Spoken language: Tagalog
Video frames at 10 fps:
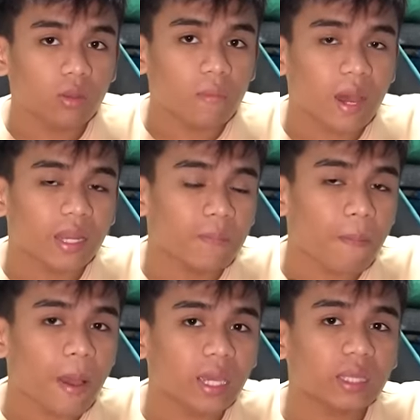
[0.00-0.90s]
naman,
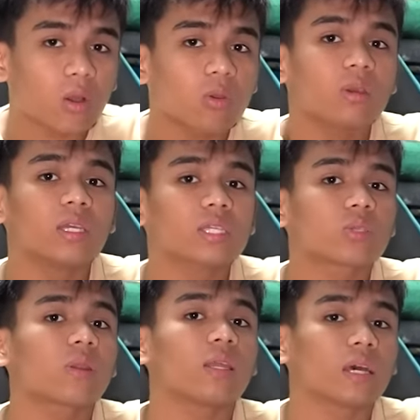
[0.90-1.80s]
ipapakita ko yung
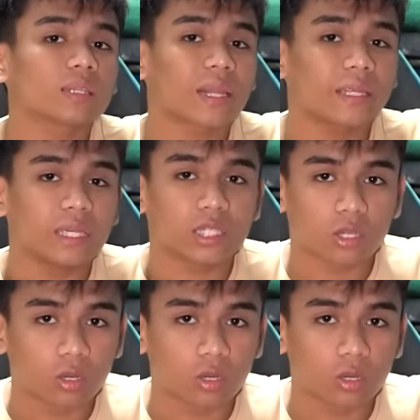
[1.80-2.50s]
history ng tradings